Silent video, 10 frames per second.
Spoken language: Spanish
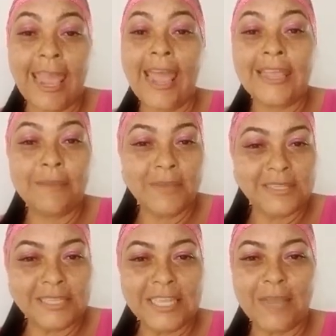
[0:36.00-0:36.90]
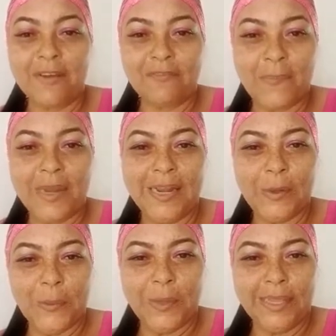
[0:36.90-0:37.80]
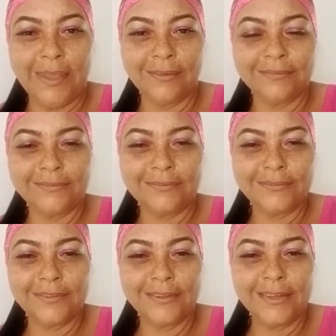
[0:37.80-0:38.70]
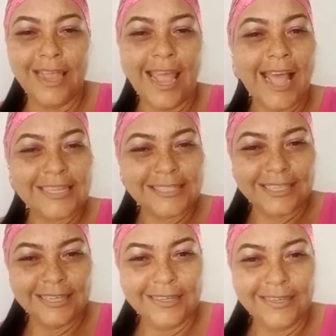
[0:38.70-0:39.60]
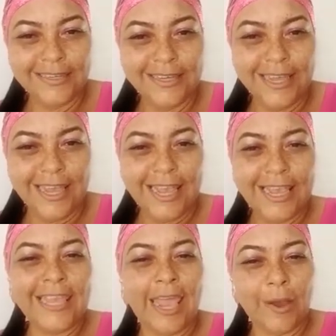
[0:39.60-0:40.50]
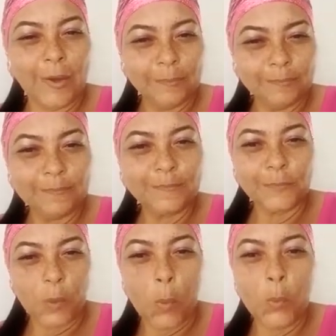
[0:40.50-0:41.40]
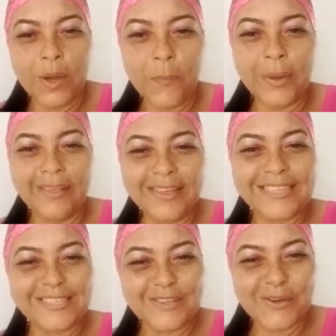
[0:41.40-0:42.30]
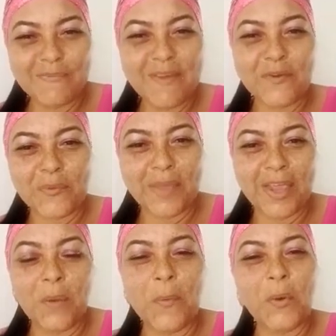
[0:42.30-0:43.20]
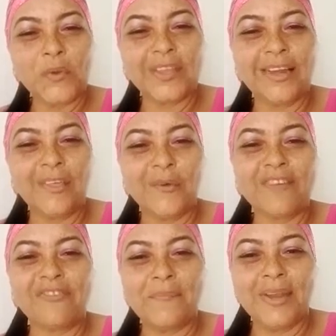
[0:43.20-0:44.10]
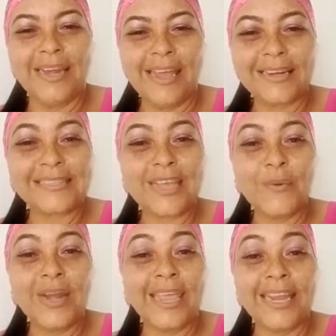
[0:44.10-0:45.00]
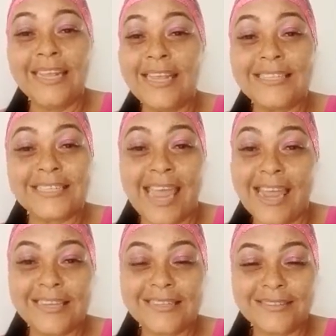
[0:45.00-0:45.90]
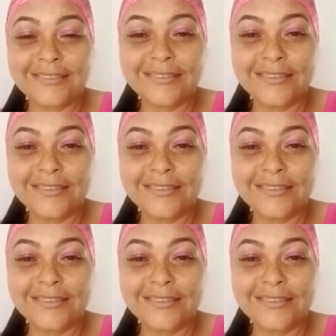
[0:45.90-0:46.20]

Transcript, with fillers: que hay en mi sistema familiar de origen. Así que con una buena decisión me formé como consteladora familiar según la en Size